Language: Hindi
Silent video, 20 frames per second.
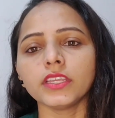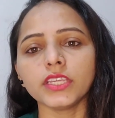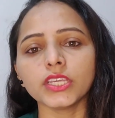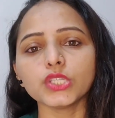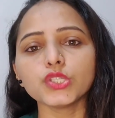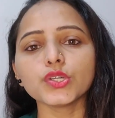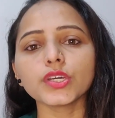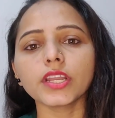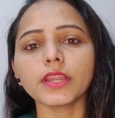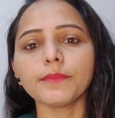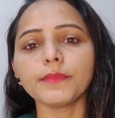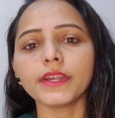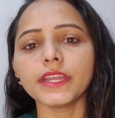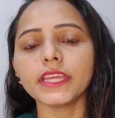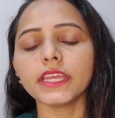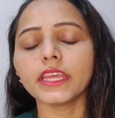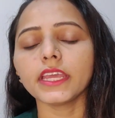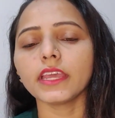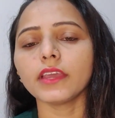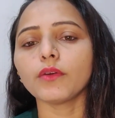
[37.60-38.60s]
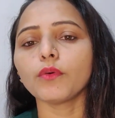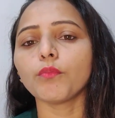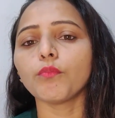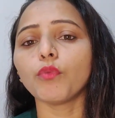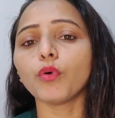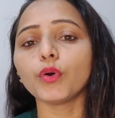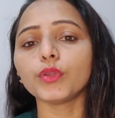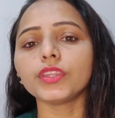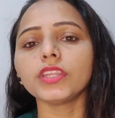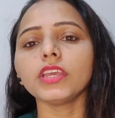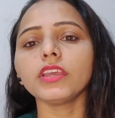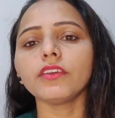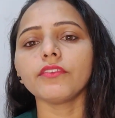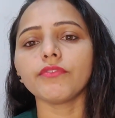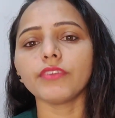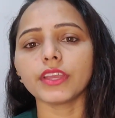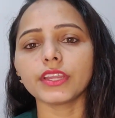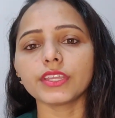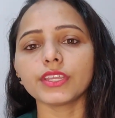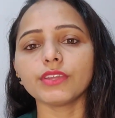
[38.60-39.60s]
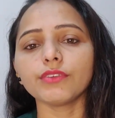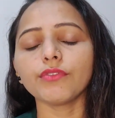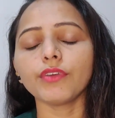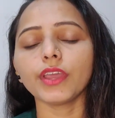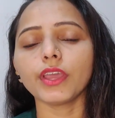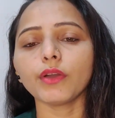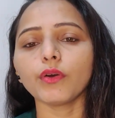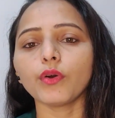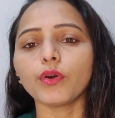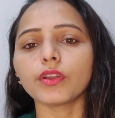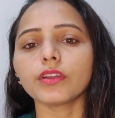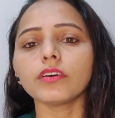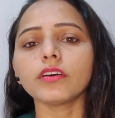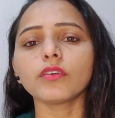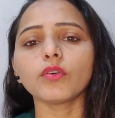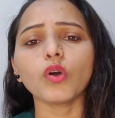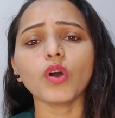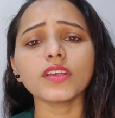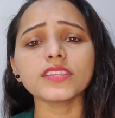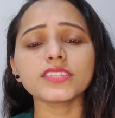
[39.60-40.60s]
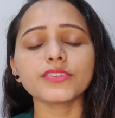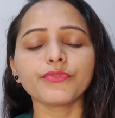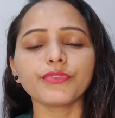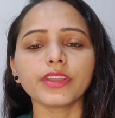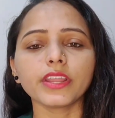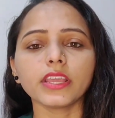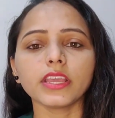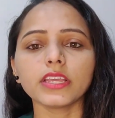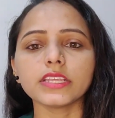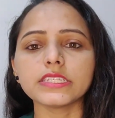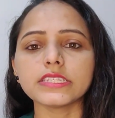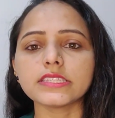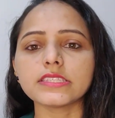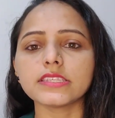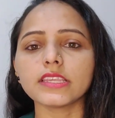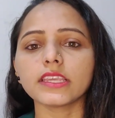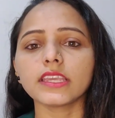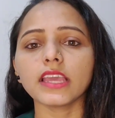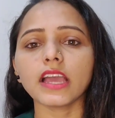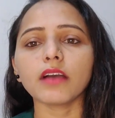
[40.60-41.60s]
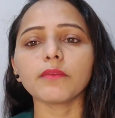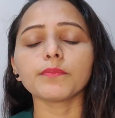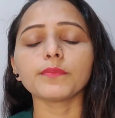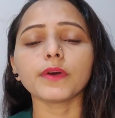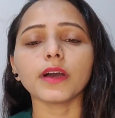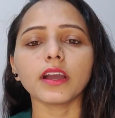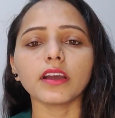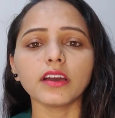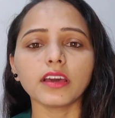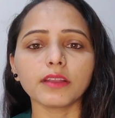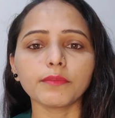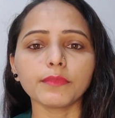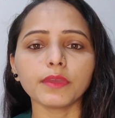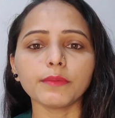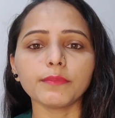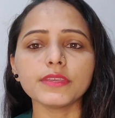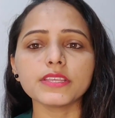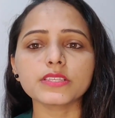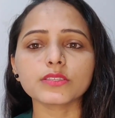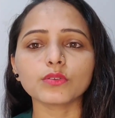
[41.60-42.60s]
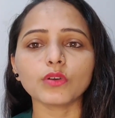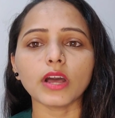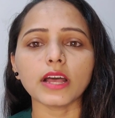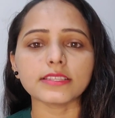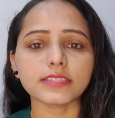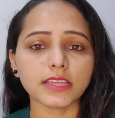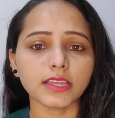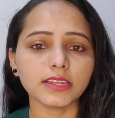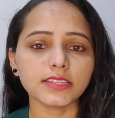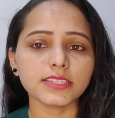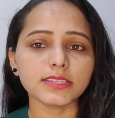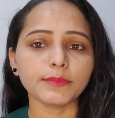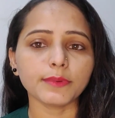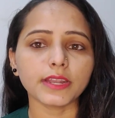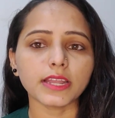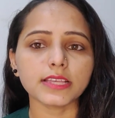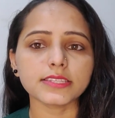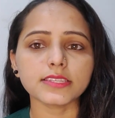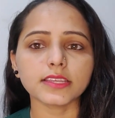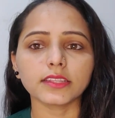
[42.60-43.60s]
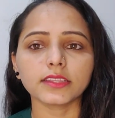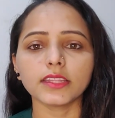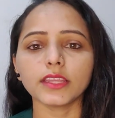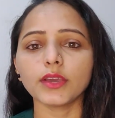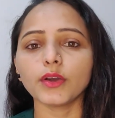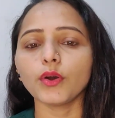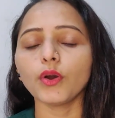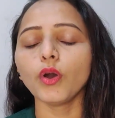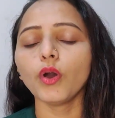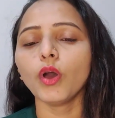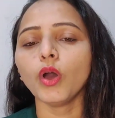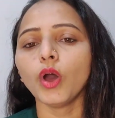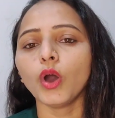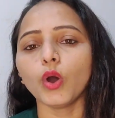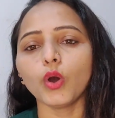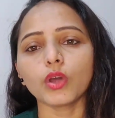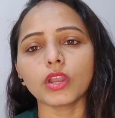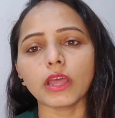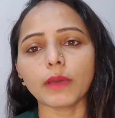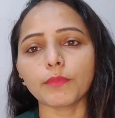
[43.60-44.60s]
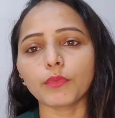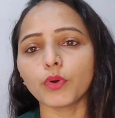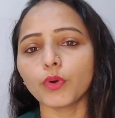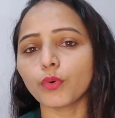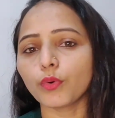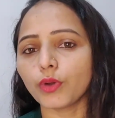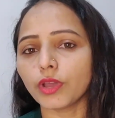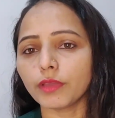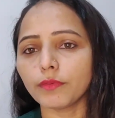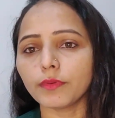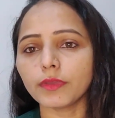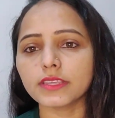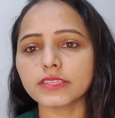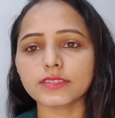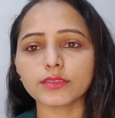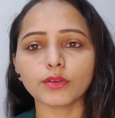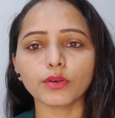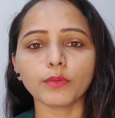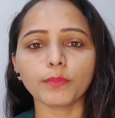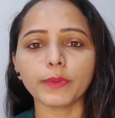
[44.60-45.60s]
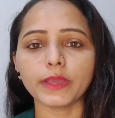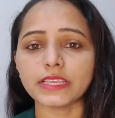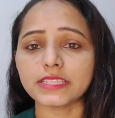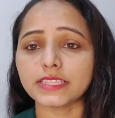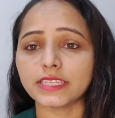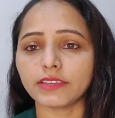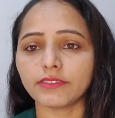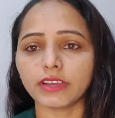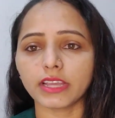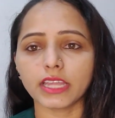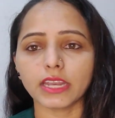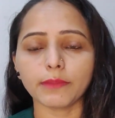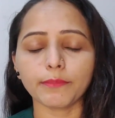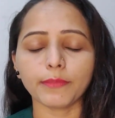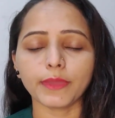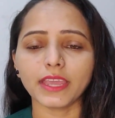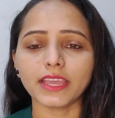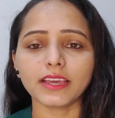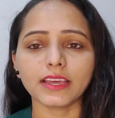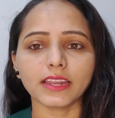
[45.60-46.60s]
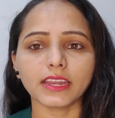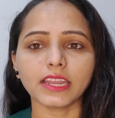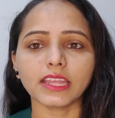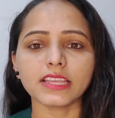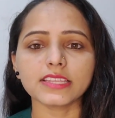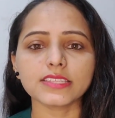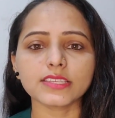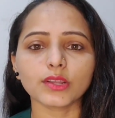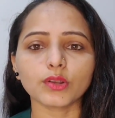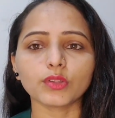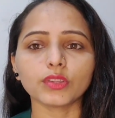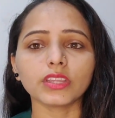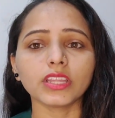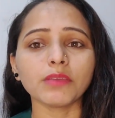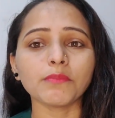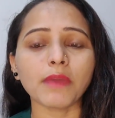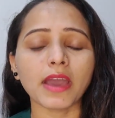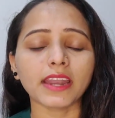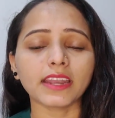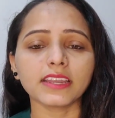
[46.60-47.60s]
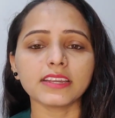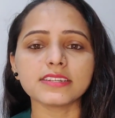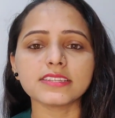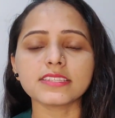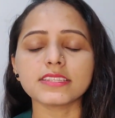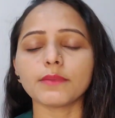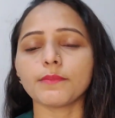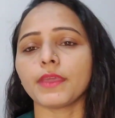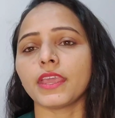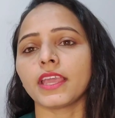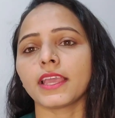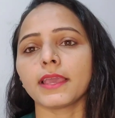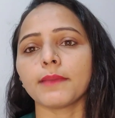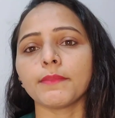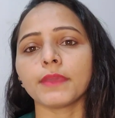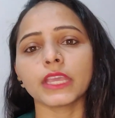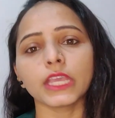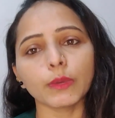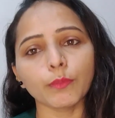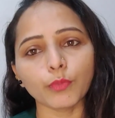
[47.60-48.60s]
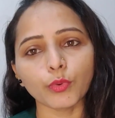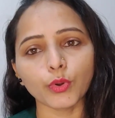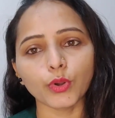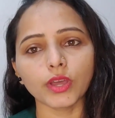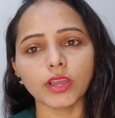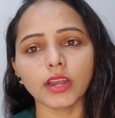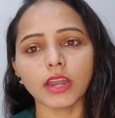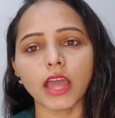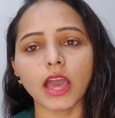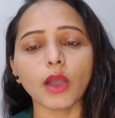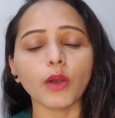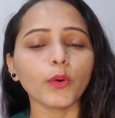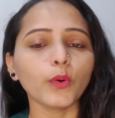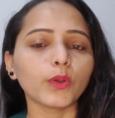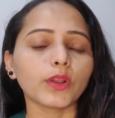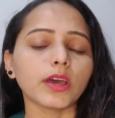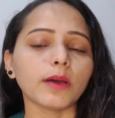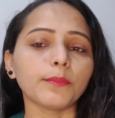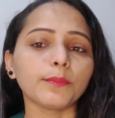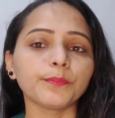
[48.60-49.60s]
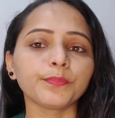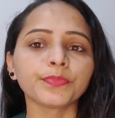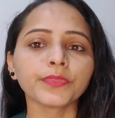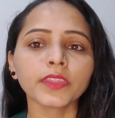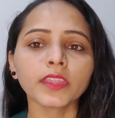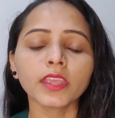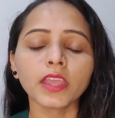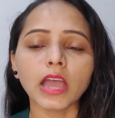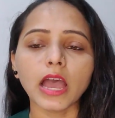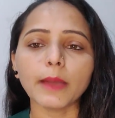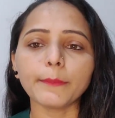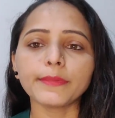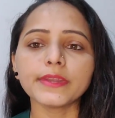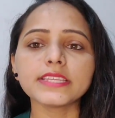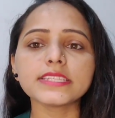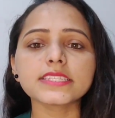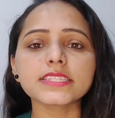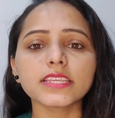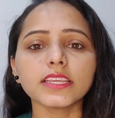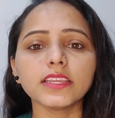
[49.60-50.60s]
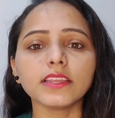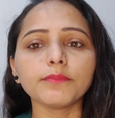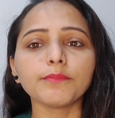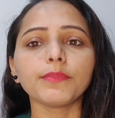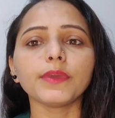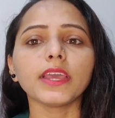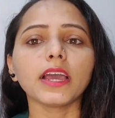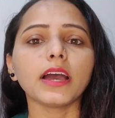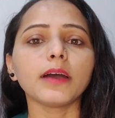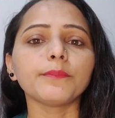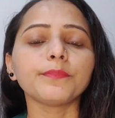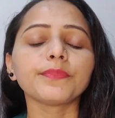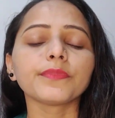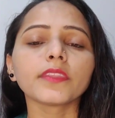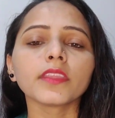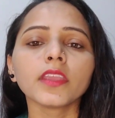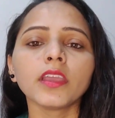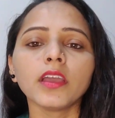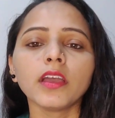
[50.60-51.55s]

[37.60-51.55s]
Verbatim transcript: ये जो रेमेडी है वो बहुत ही इफ़ेक्टिव है और कॉस्ट फ्री है जिससे कि आप घर में भी इसको आसानी से बना सकते हो और आपको कोई भी इसको पैसे वगैरह पे करने की ज़रूरत नहीं मार्केट से महंगे महंगे प्रोडक्ट लाओ और आप अपनी स्किन पे आम